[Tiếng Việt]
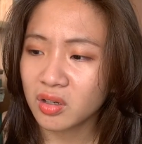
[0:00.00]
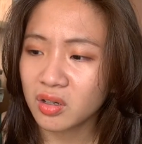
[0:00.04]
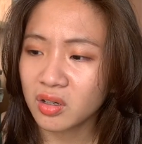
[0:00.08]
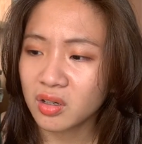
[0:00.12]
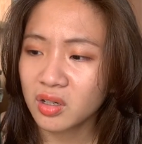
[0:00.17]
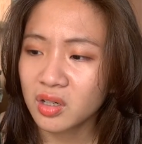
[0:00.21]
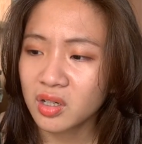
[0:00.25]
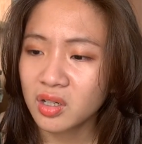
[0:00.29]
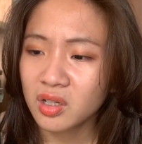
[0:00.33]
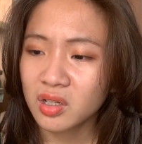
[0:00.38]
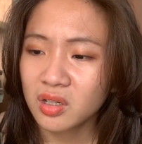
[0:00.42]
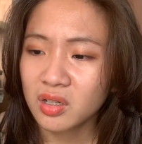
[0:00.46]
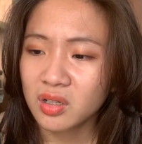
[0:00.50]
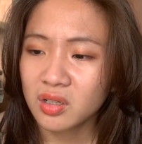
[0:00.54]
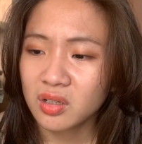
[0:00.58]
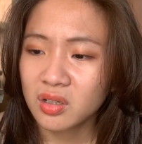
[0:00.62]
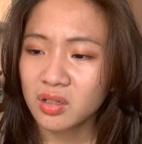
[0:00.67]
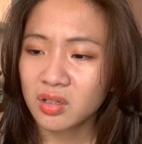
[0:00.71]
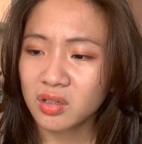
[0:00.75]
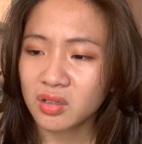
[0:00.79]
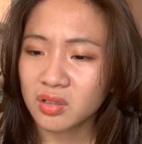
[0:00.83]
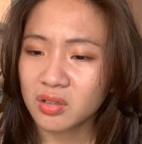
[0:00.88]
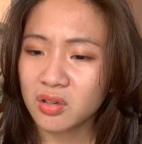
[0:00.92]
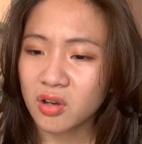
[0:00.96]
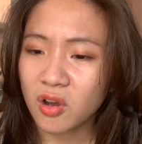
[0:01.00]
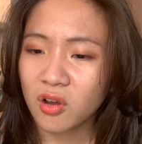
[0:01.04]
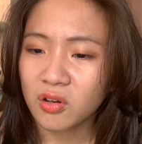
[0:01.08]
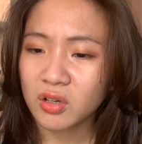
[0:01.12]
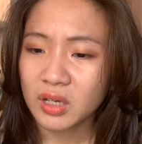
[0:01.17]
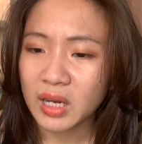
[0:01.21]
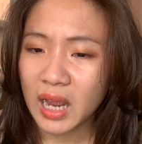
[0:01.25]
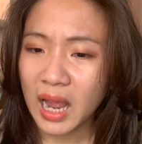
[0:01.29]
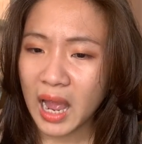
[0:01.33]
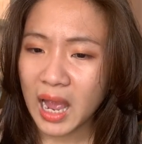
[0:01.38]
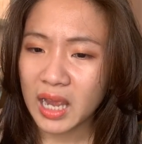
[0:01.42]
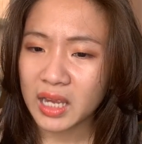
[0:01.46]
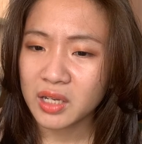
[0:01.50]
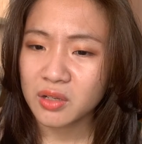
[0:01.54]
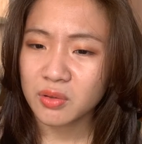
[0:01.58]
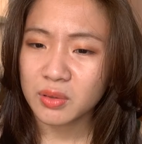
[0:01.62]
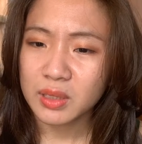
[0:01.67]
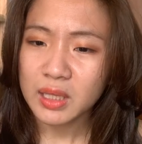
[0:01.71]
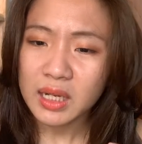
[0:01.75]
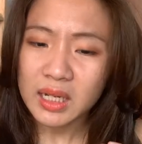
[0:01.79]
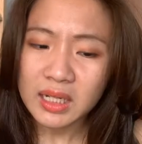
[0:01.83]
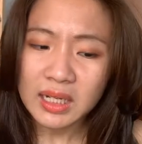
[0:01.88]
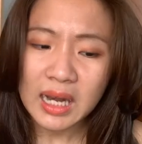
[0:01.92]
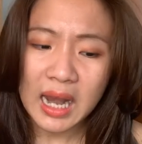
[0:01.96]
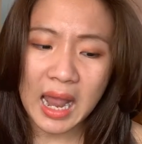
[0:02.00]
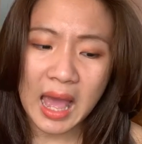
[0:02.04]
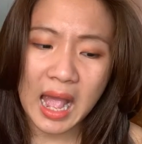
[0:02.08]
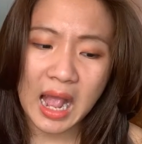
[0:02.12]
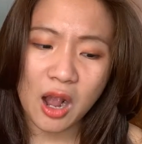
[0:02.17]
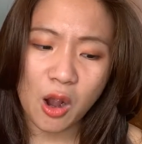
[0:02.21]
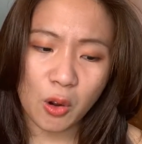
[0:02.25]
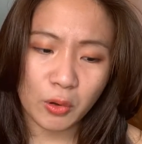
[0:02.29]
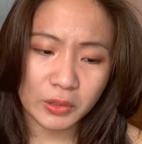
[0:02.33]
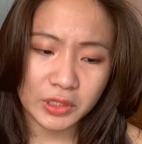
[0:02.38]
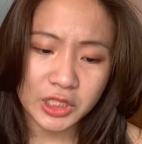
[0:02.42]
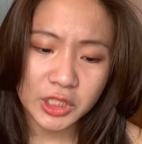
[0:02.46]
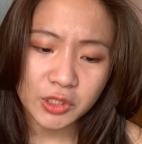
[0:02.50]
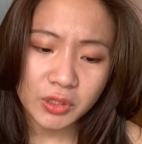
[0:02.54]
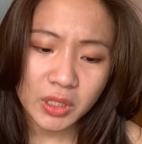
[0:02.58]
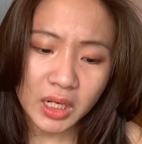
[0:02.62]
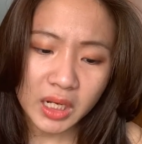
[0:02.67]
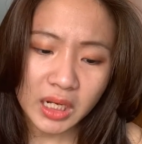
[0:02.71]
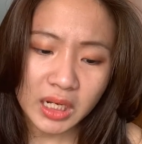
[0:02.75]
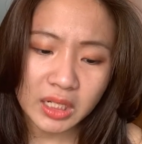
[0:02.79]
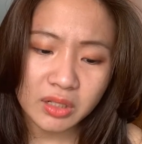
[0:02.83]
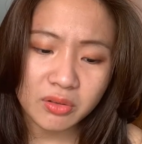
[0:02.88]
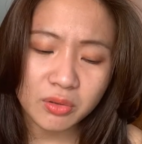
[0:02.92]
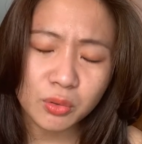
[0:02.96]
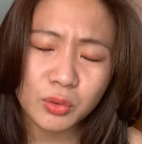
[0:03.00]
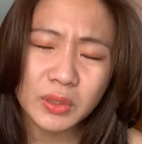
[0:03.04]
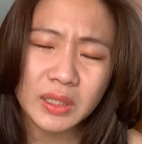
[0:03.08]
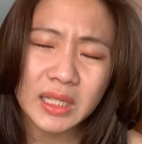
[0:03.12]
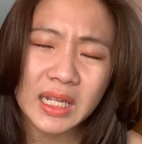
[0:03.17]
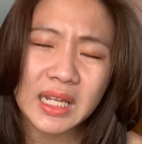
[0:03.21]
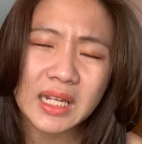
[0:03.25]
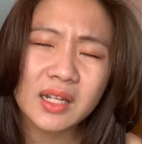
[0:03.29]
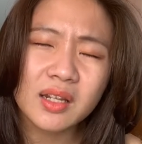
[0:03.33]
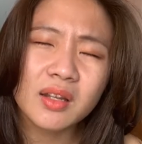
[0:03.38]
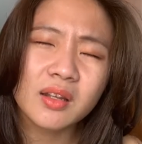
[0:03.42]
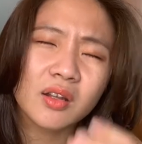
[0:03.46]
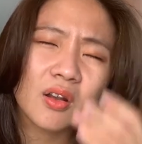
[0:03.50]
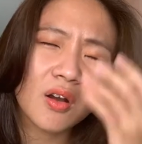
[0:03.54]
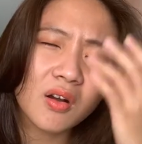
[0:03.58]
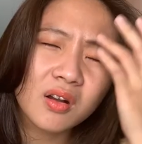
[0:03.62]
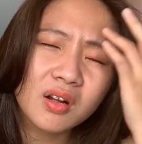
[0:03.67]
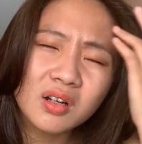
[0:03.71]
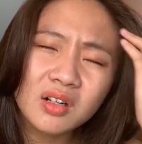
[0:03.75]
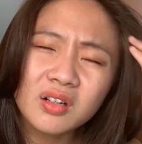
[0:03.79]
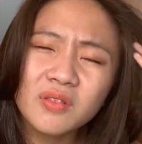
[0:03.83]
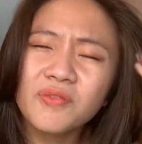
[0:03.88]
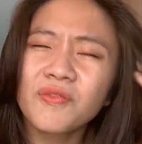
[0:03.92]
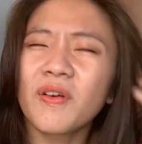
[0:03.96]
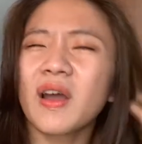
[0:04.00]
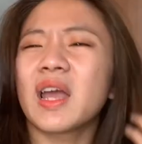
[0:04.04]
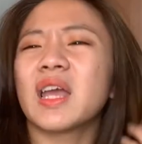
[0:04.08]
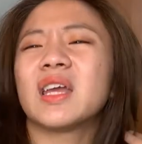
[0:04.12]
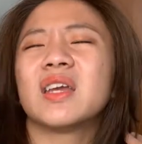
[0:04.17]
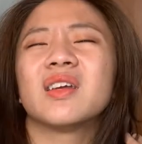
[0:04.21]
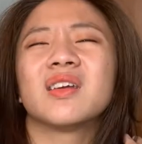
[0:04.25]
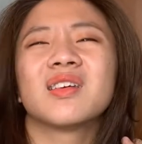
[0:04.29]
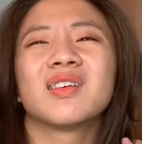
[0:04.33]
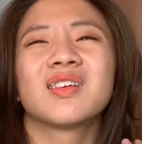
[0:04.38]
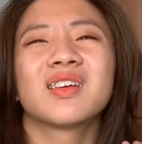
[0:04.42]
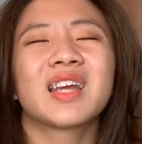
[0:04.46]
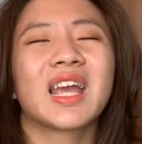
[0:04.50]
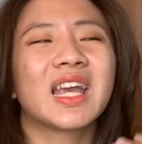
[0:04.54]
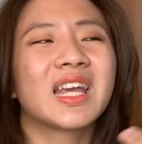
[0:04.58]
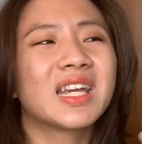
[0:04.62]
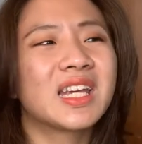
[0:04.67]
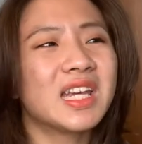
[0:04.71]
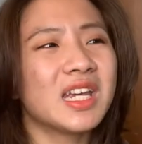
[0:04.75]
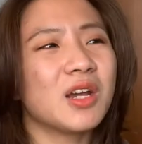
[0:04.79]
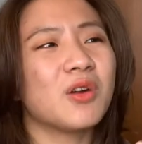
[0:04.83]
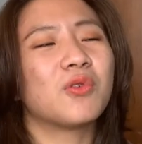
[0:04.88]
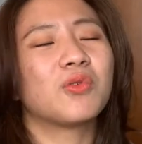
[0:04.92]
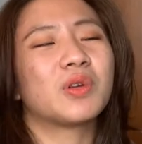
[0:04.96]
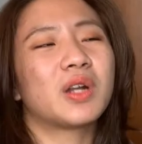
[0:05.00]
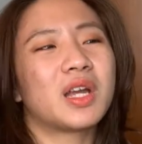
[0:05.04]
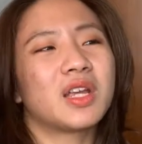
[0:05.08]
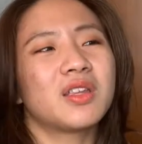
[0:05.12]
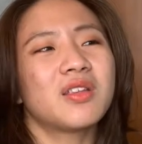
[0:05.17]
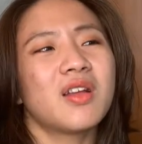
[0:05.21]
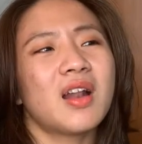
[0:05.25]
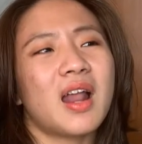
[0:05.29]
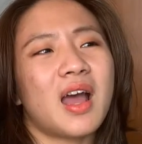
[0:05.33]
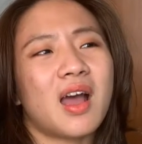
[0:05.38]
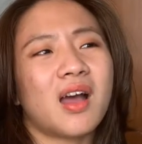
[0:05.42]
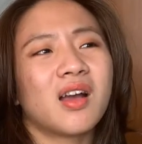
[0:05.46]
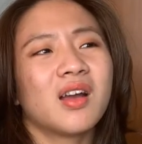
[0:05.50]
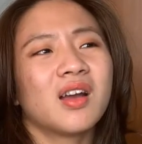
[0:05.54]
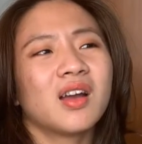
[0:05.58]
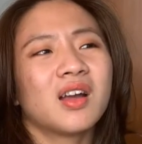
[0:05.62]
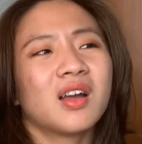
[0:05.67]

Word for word: uh, đứa con gái mà rất là khó chịu nhất cái đối tin nó cứ phải cái kiểu đấy tức là